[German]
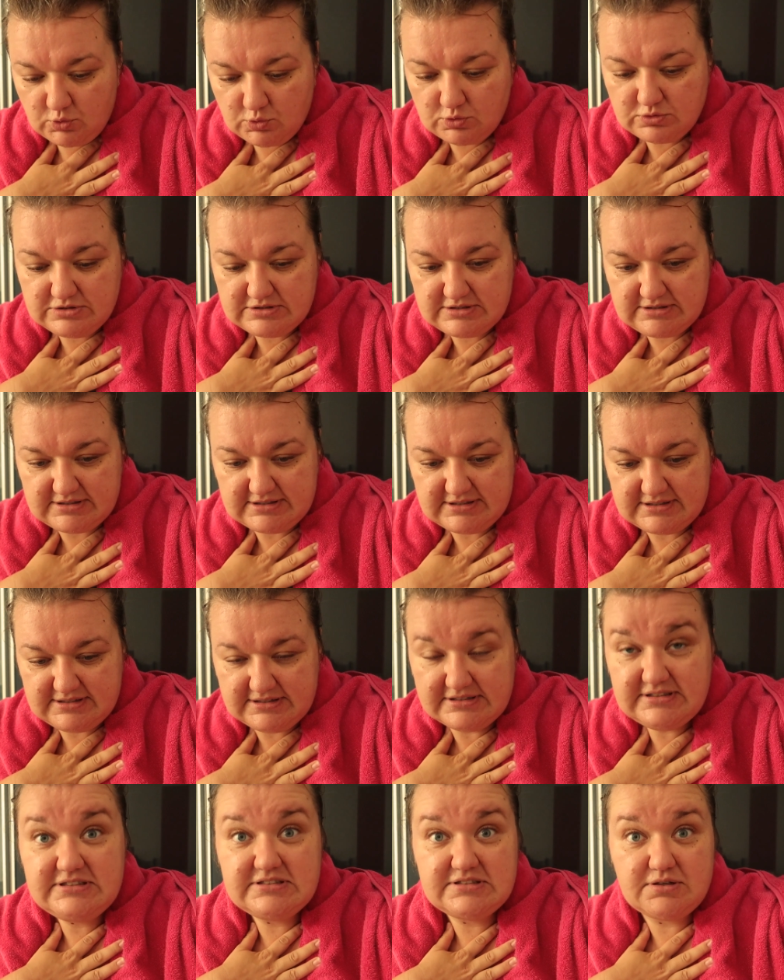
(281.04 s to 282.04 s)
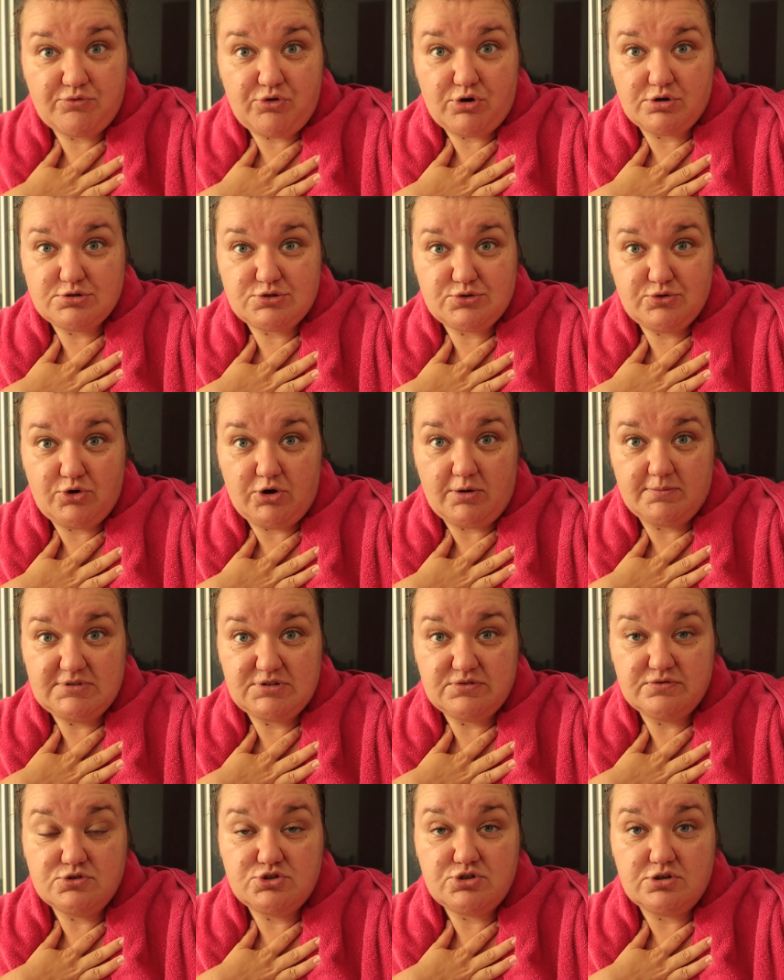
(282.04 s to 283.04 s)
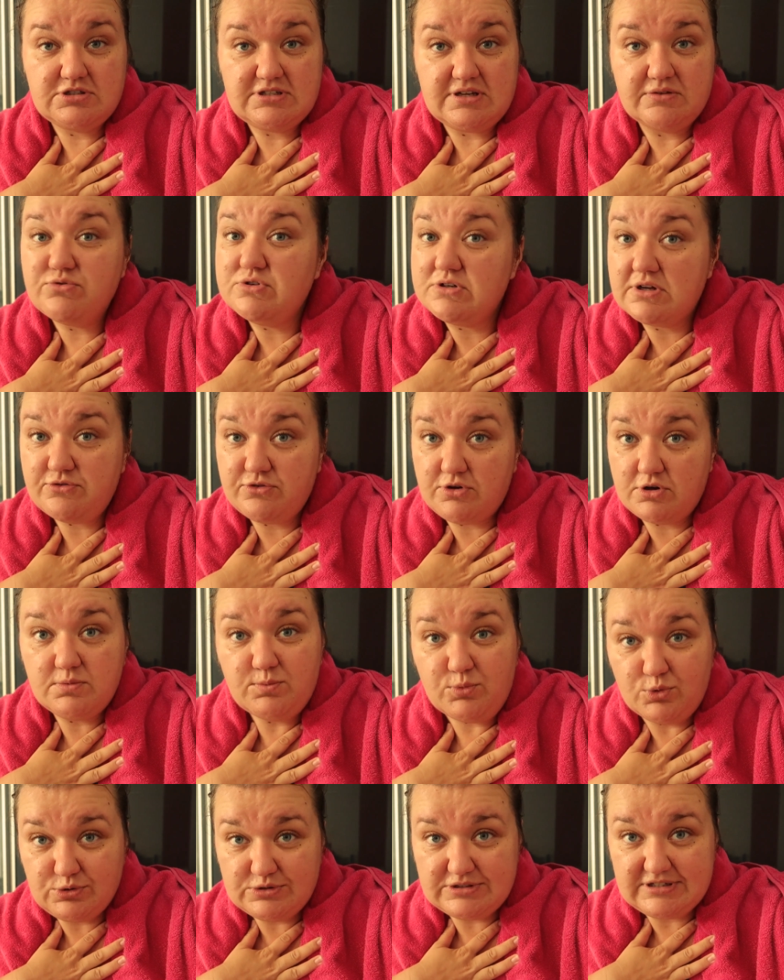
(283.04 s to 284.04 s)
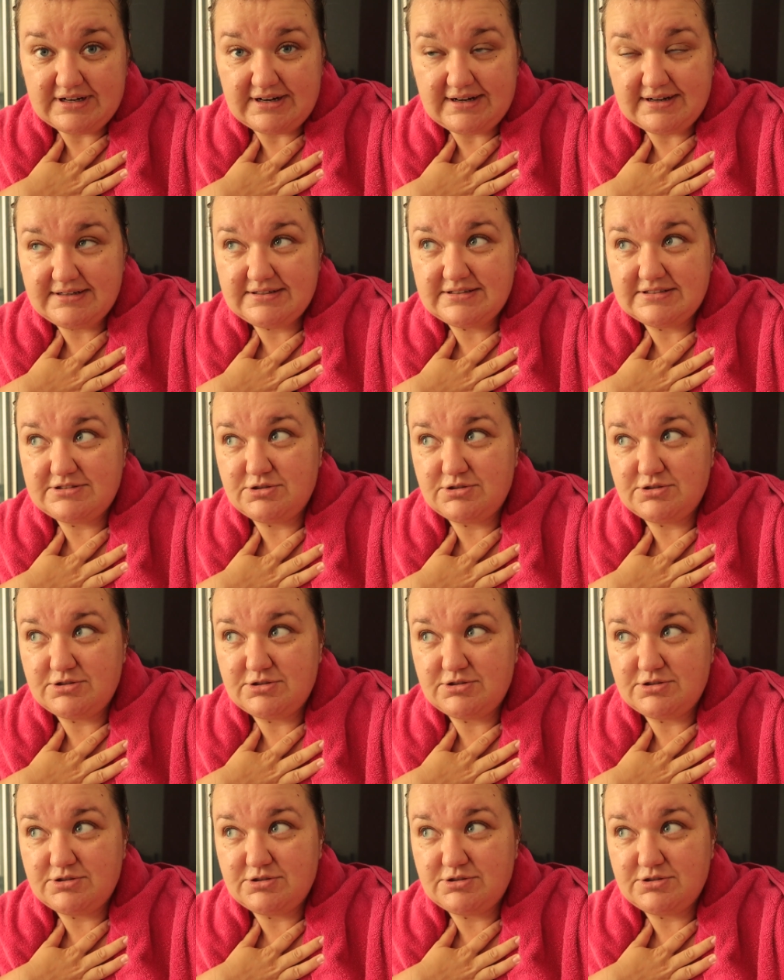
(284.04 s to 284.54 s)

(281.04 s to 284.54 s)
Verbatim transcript: und äh, in diese Woche zu kommen. Ich wünsche euch einen wundervollen Montag.